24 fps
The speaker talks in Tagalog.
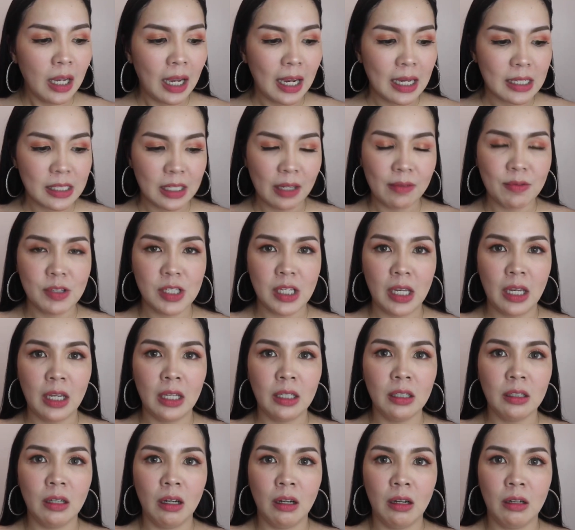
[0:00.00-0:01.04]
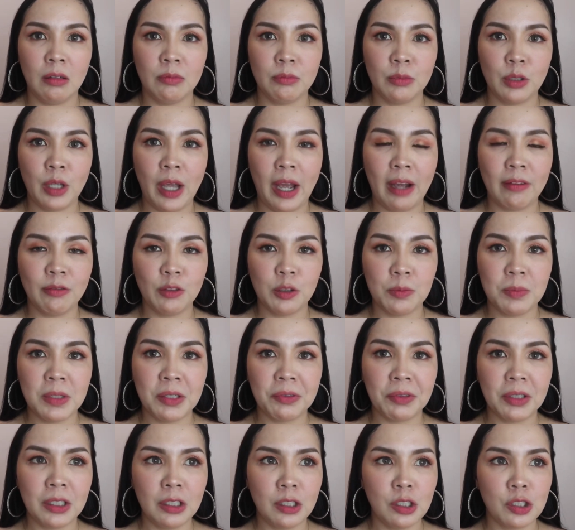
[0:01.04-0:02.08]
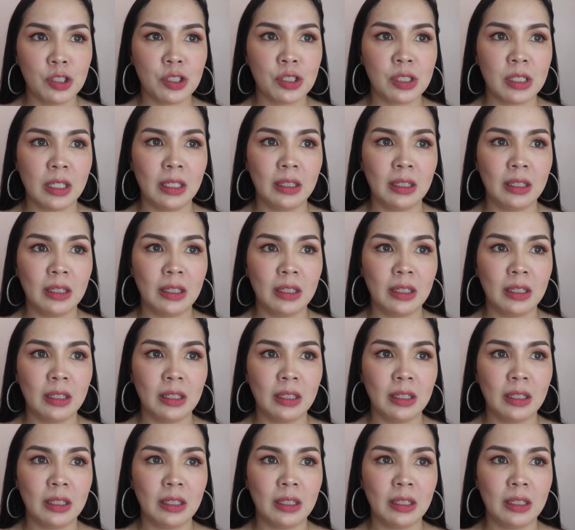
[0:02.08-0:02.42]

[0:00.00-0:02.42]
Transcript: As I've said, um, you have to be religious